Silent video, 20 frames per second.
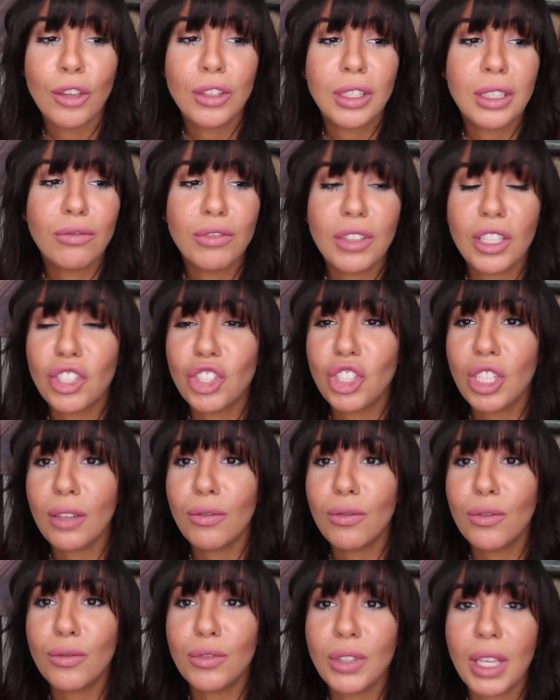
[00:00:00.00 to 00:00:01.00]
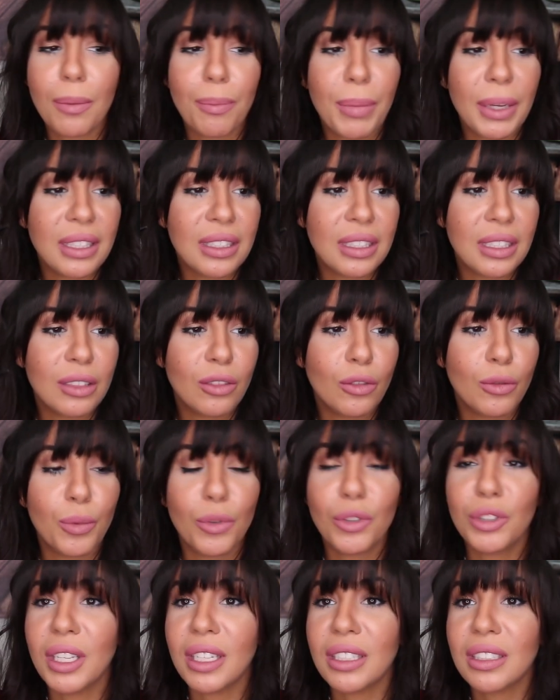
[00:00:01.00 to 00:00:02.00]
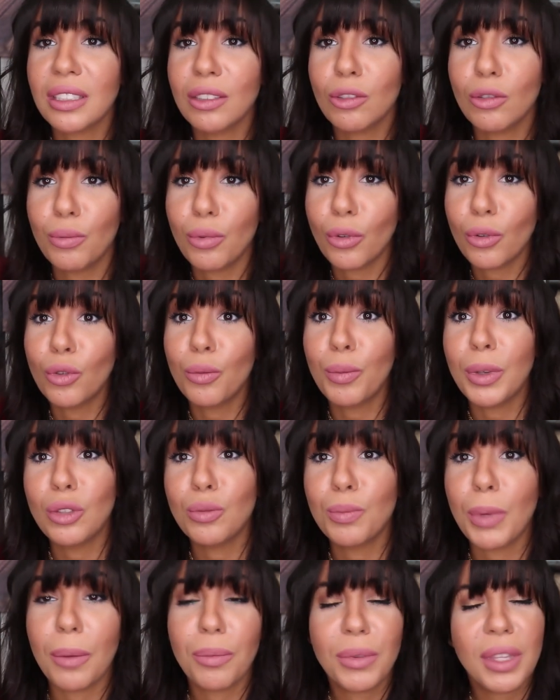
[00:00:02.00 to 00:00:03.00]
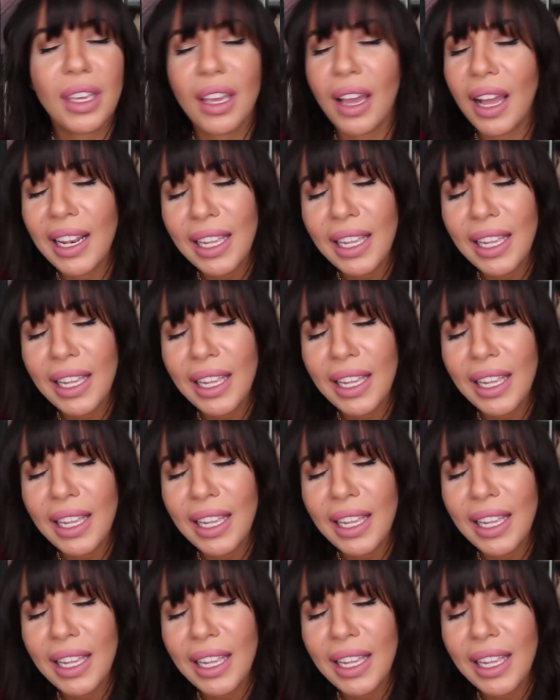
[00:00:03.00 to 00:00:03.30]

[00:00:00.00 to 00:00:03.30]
si vous êtes chez vous, vous n'avez pas de ciseau, prenez un ciseau pour couper du papier,